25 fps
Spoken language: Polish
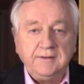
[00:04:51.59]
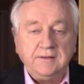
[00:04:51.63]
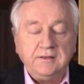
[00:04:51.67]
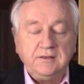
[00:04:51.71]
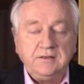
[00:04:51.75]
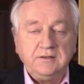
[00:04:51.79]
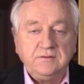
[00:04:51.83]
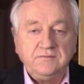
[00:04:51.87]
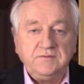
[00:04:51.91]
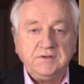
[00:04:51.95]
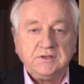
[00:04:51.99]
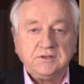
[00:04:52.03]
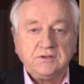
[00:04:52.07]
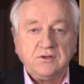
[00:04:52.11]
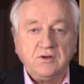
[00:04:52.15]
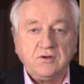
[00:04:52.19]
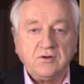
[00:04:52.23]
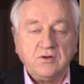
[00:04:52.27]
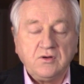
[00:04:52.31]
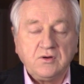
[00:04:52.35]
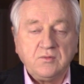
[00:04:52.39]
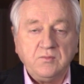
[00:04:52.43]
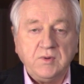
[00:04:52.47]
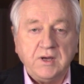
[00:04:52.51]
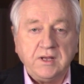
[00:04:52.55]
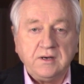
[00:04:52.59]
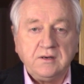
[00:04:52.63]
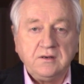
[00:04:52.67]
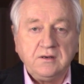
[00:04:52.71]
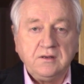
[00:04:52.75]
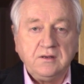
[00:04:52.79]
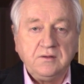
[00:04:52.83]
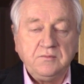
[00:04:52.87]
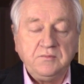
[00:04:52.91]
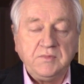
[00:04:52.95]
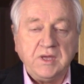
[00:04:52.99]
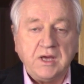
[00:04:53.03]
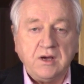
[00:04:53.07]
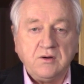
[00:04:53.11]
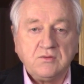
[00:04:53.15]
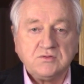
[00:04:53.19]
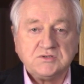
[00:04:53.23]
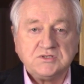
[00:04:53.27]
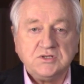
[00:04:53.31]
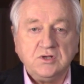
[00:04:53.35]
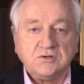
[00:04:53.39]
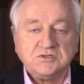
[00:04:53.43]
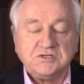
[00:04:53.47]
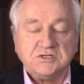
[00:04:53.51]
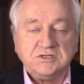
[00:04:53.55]
E, Viktor Orban miał
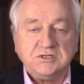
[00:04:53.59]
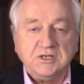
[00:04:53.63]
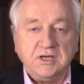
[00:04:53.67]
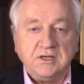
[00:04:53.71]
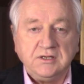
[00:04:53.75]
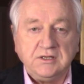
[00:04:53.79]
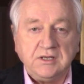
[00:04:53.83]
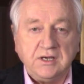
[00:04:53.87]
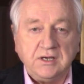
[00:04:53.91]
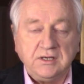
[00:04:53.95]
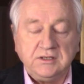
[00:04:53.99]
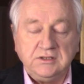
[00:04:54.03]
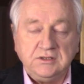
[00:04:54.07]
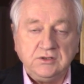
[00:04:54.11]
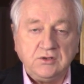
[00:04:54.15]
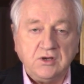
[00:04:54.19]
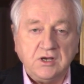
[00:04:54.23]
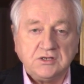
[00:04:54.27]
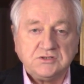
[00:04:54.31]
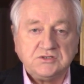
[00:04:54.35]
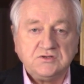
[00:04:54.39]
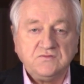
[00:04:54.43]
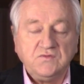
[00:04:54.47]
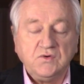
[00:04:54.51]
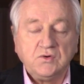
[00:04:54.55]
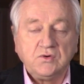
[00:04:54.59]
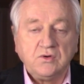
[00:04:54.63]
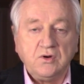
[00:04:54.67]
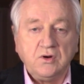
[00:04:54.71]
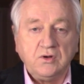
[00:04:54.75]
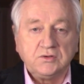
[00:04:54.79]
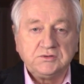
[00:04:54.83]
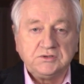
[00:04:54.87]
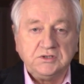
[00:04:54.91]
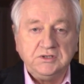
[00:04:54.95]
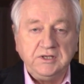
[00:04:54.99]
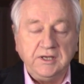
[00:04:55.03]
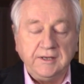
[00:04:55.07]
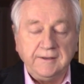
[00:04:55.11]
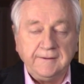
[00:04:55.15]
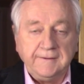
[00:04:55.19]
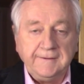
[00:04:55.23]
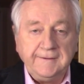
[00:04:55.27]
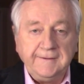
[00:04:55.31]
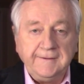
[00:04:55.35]
do czynienia i to aż dwukrotnie